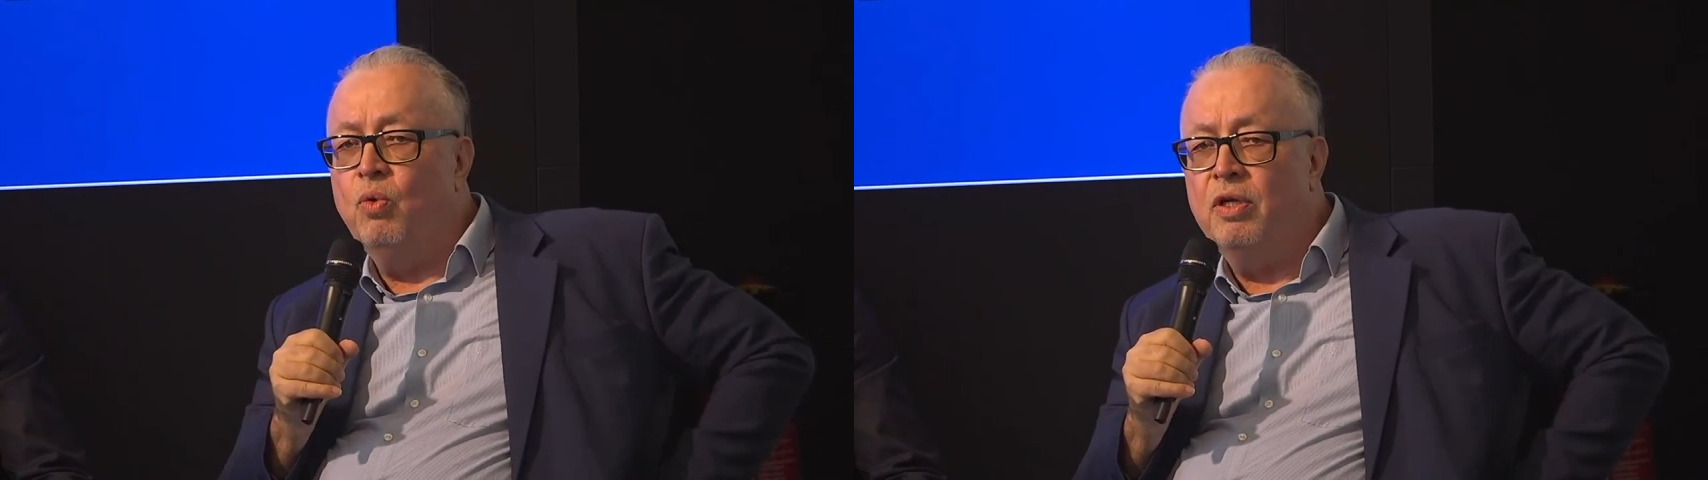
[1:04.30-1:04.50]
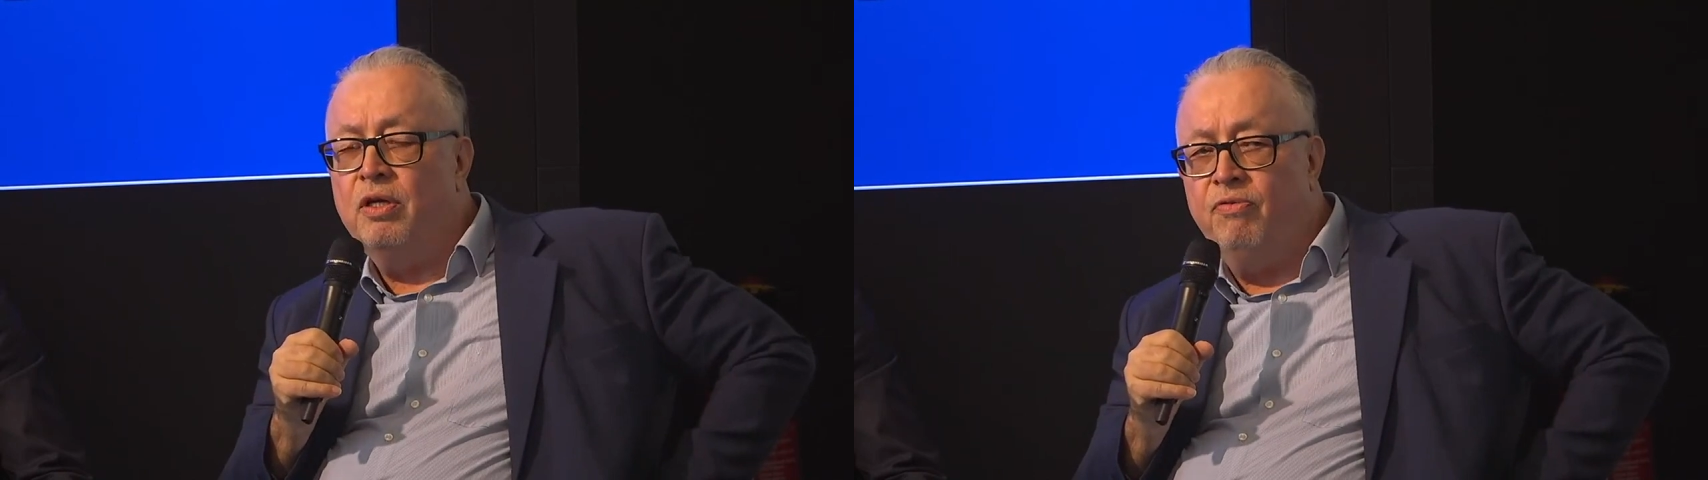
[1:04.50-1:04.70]

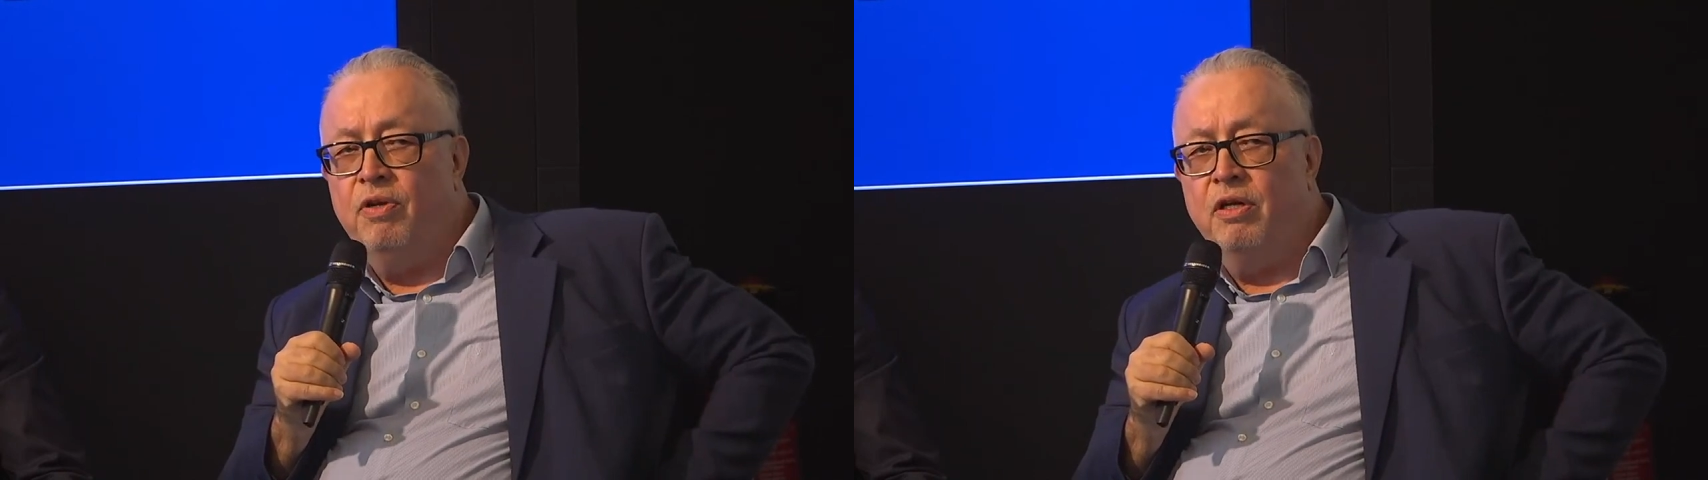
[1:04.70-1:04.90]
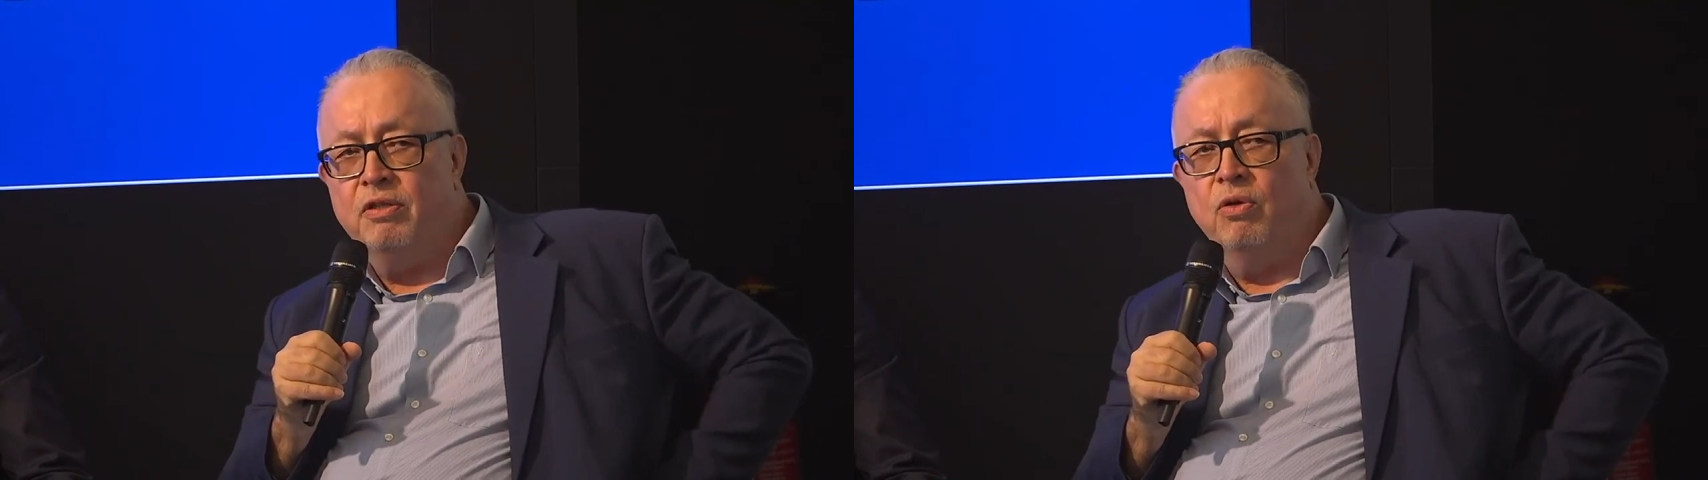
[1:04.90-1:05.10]
oder
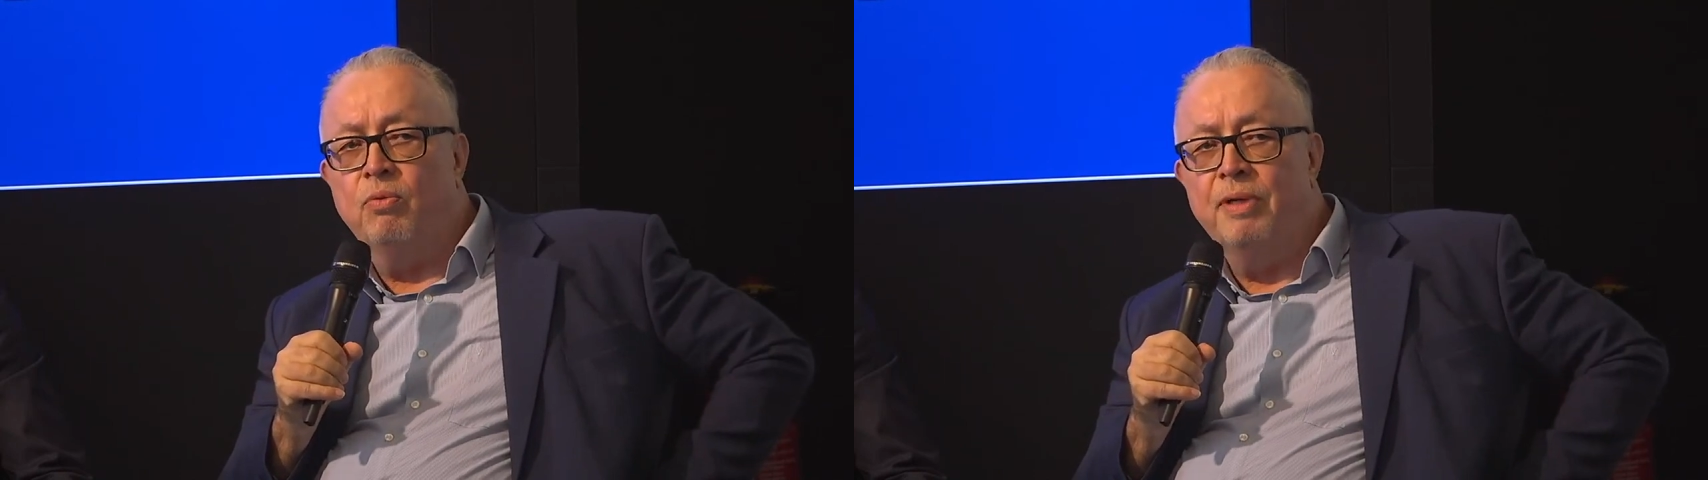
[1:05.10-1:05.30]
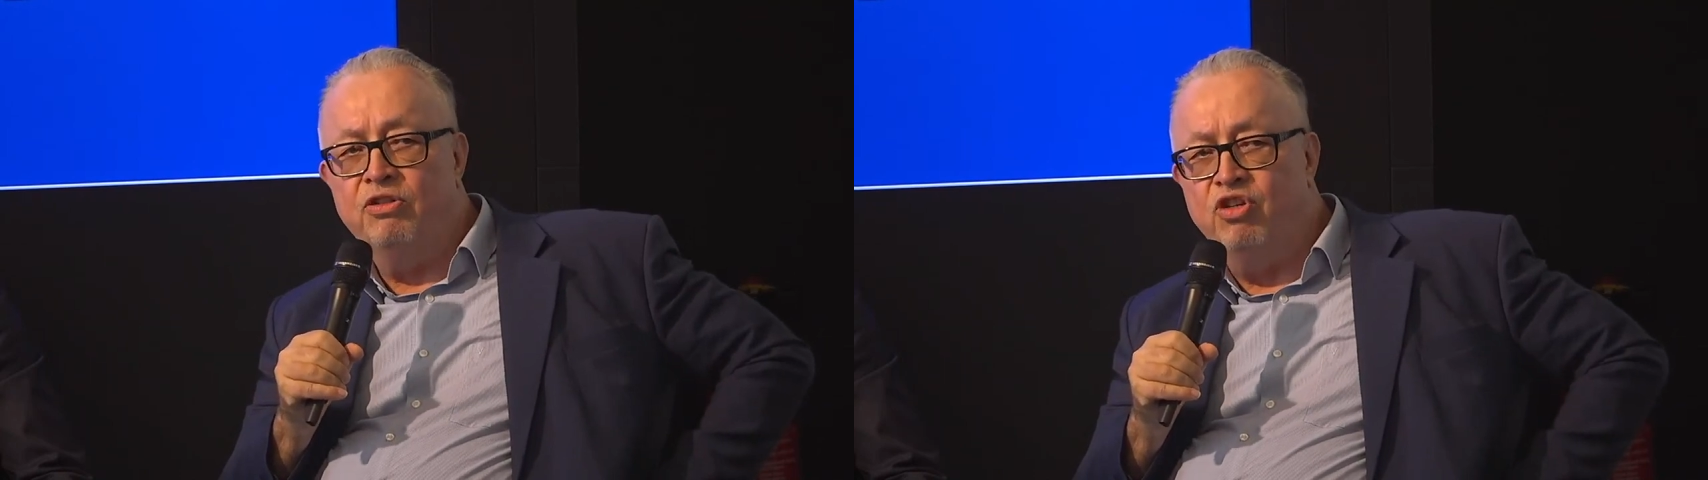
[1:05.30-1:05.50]
vielleicht
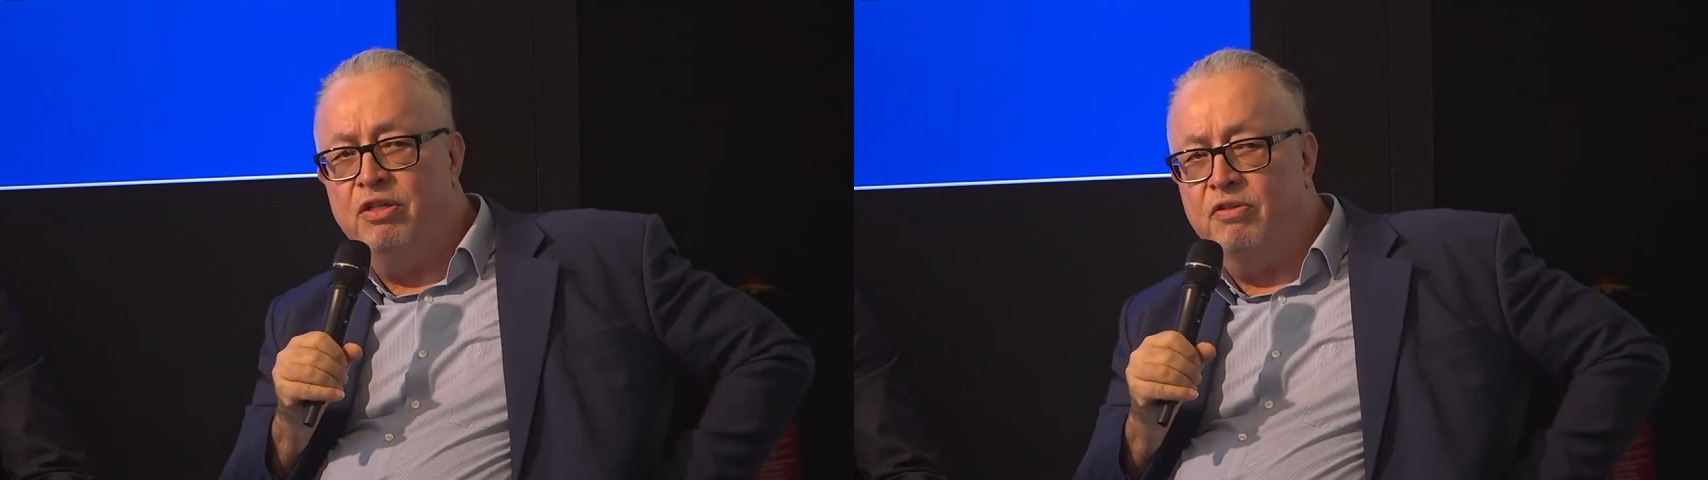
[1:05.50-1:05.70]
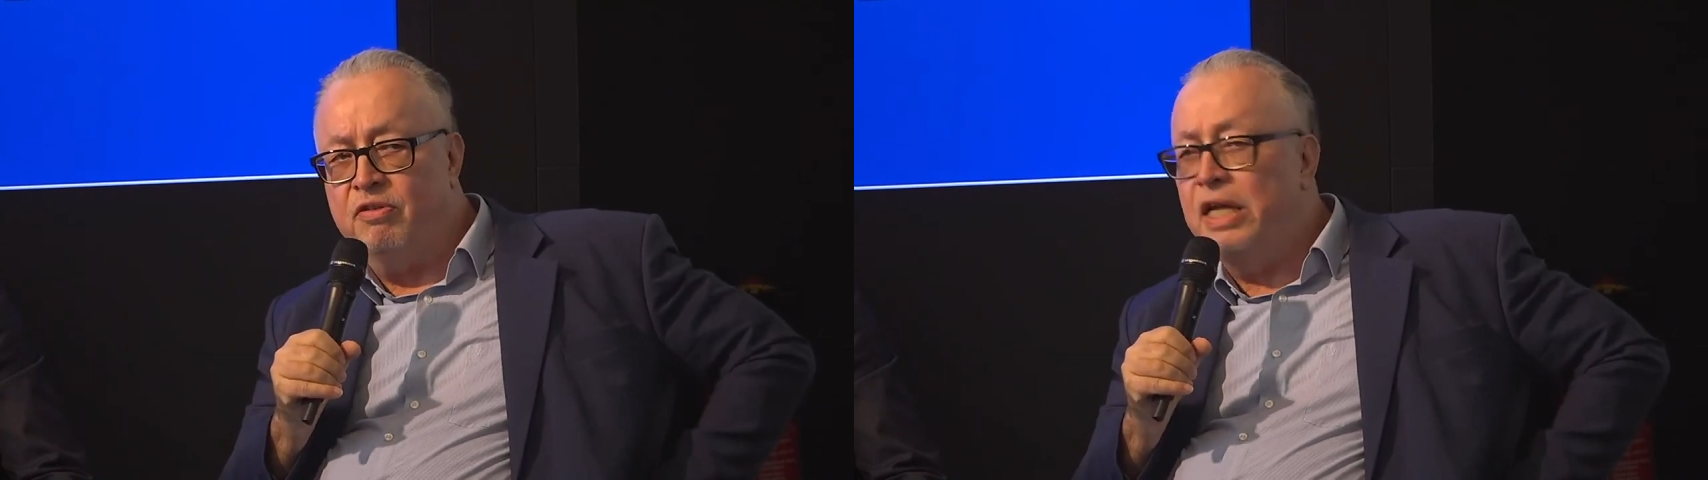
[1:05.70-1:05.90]
auch menschliches